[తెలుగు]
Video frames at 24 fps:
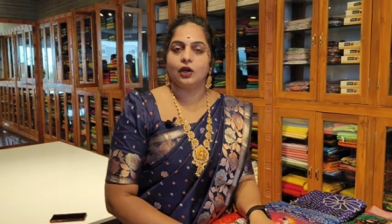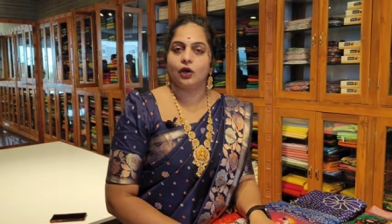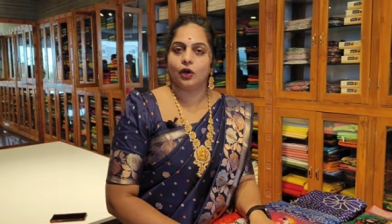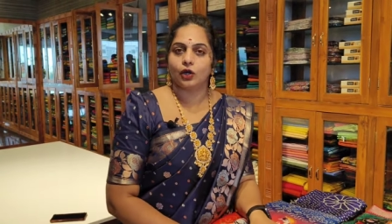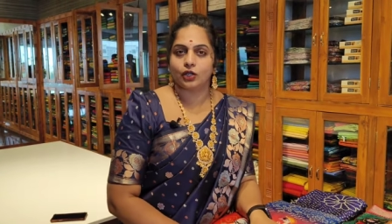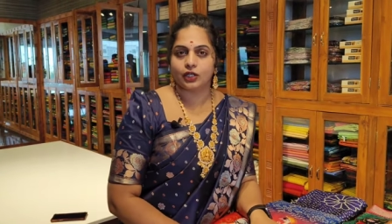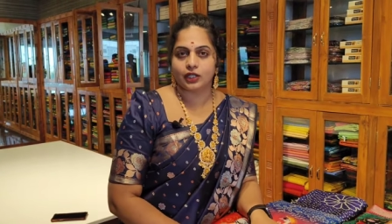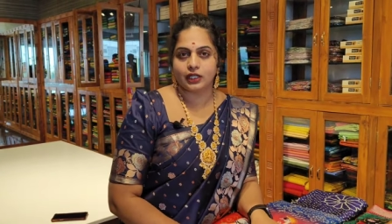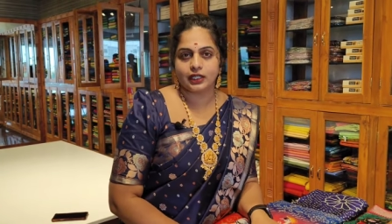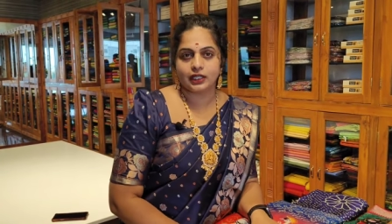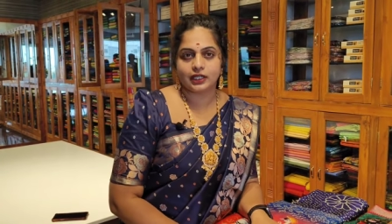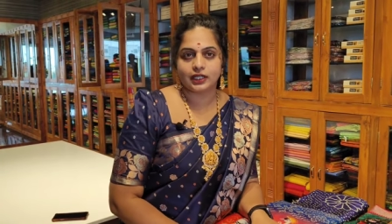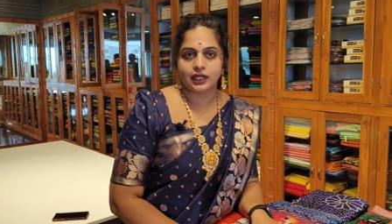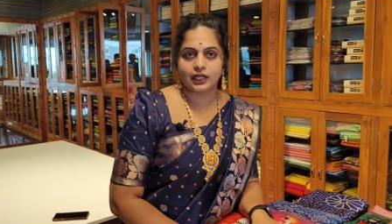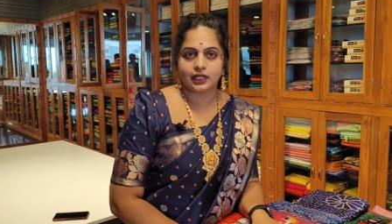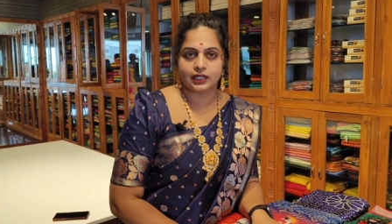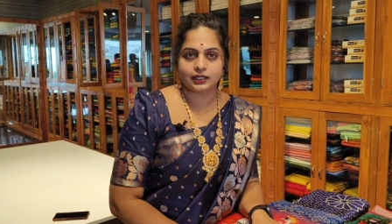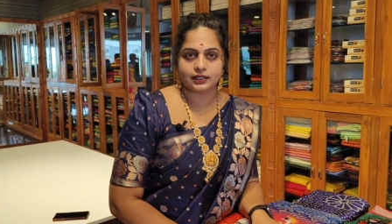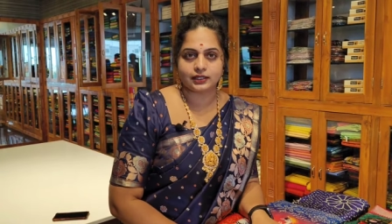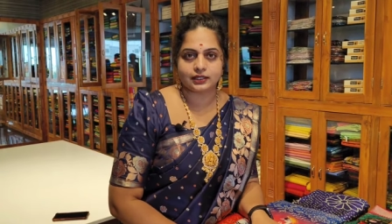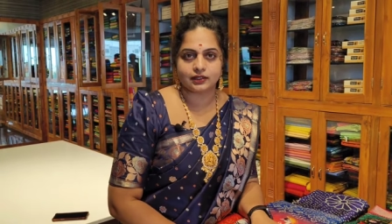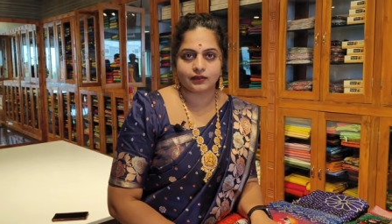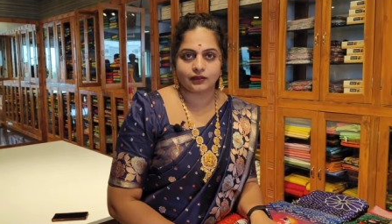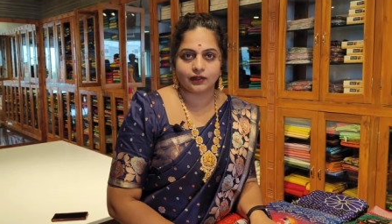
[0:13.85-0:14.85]
ఆర్గానిక్
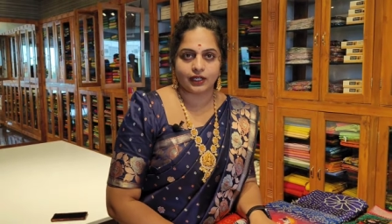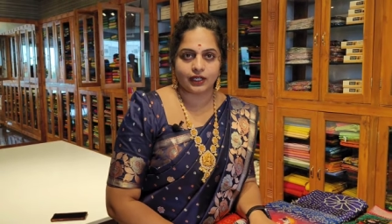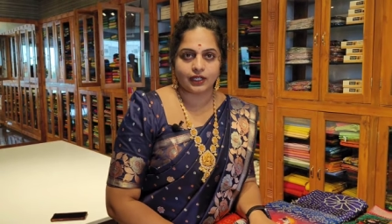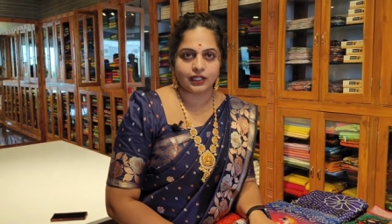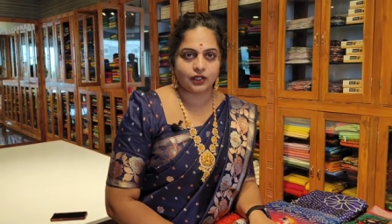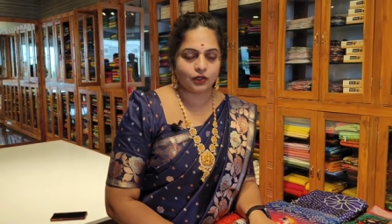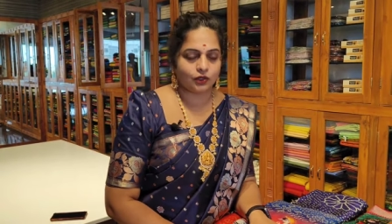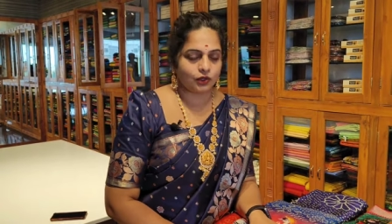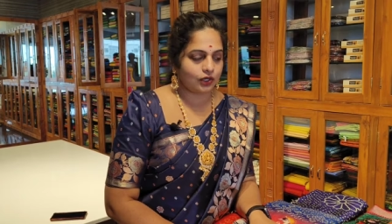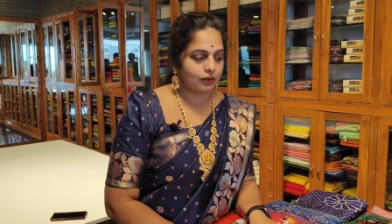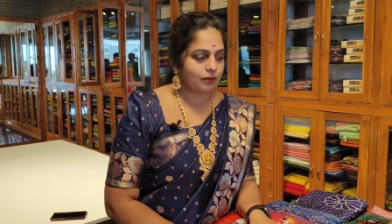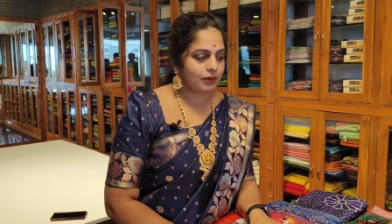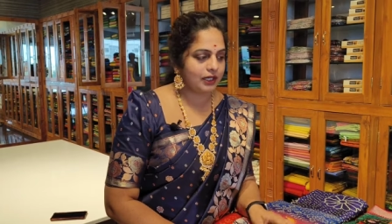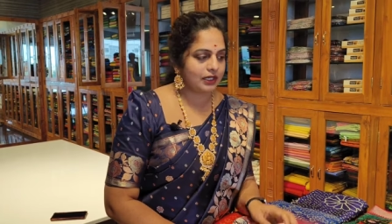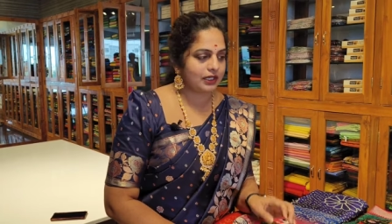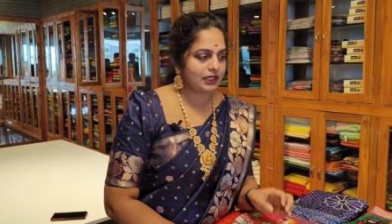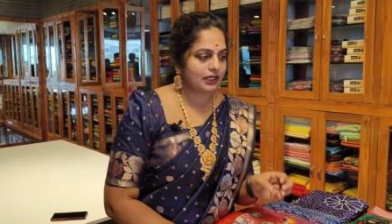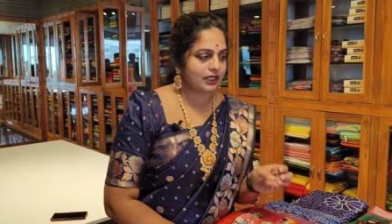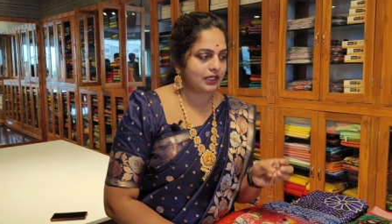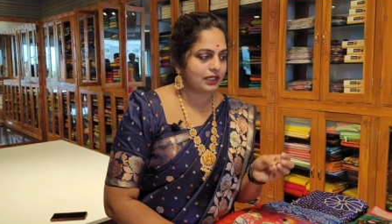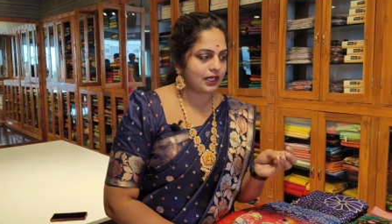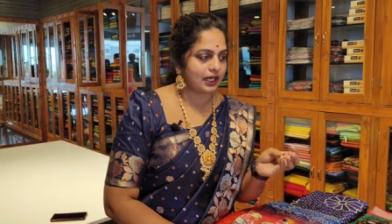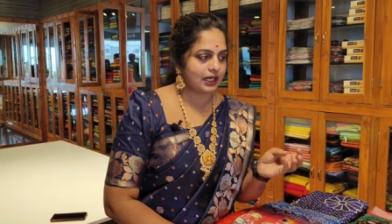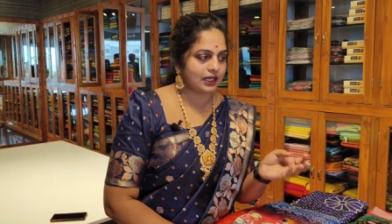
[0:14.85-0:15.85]
కలర్స్ ఇవన్నీ కూడా
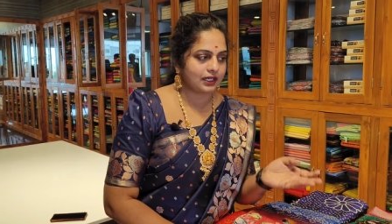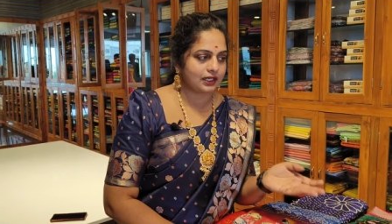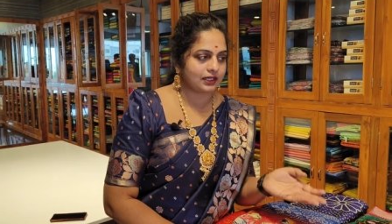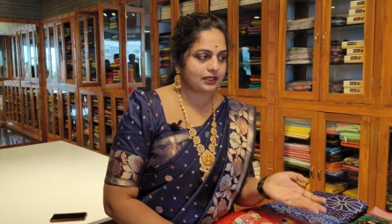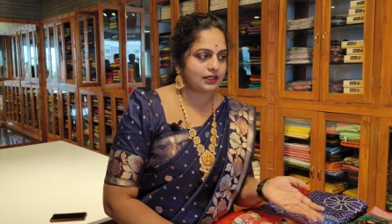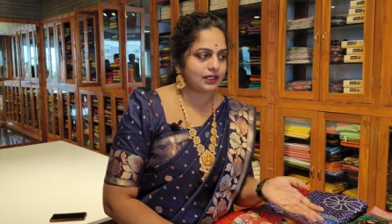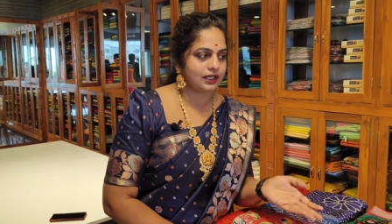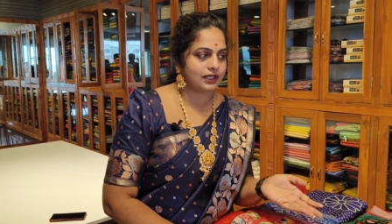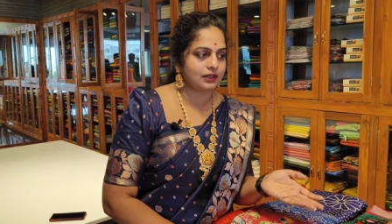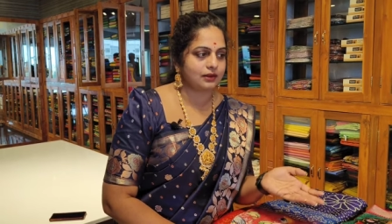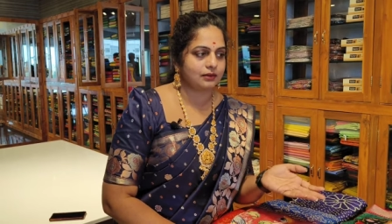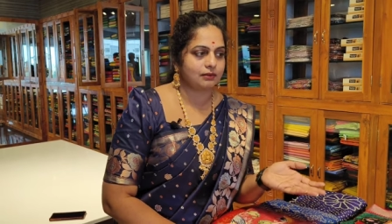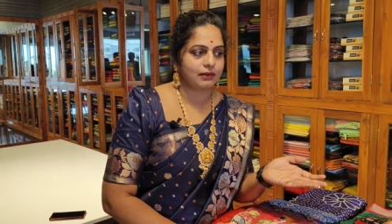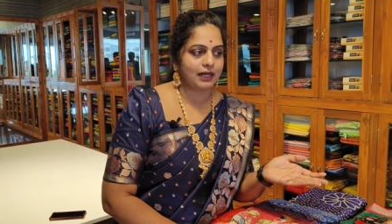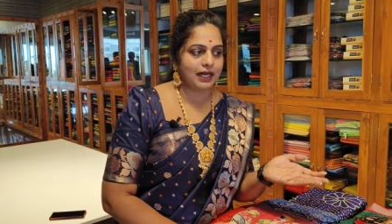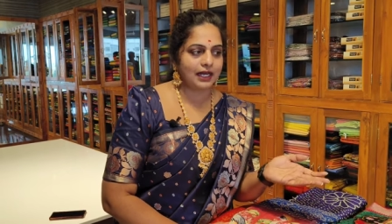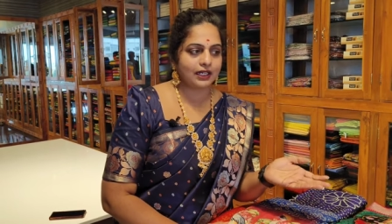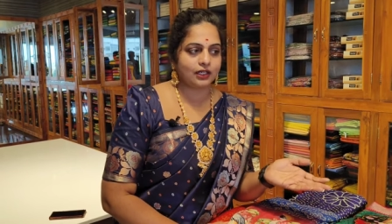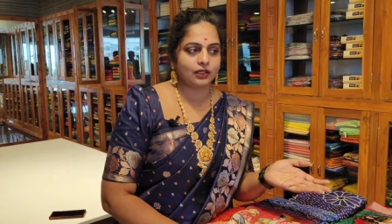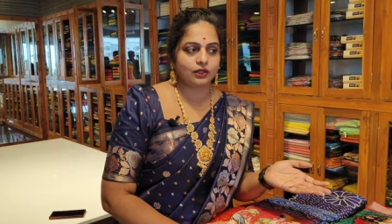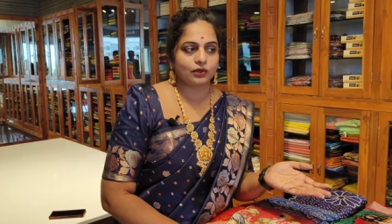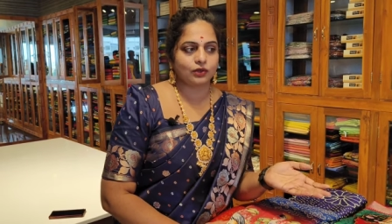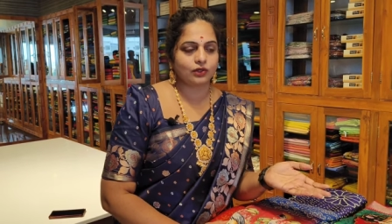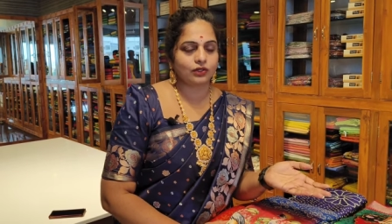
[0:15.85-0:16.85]
మనకి కలకత్తా
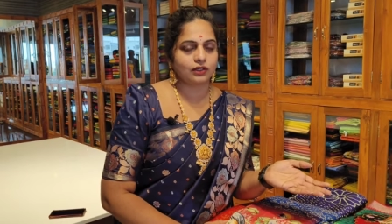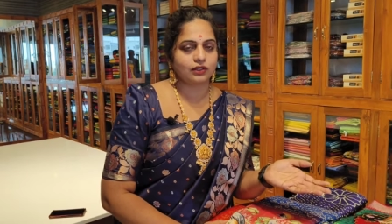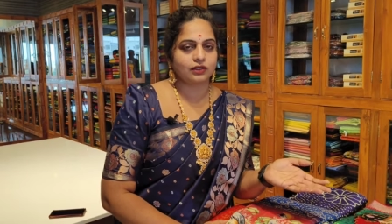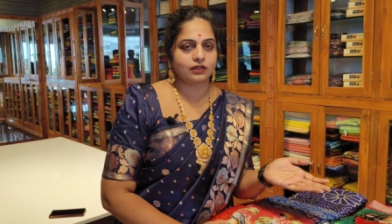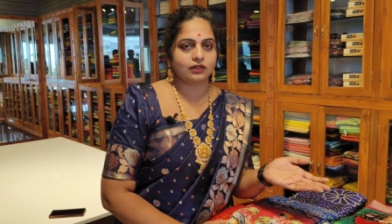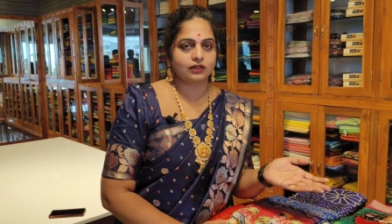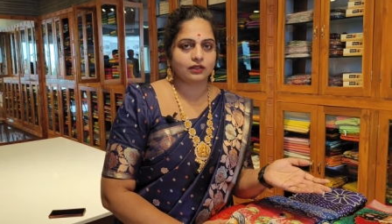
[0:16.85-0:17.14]
బెంగళూరు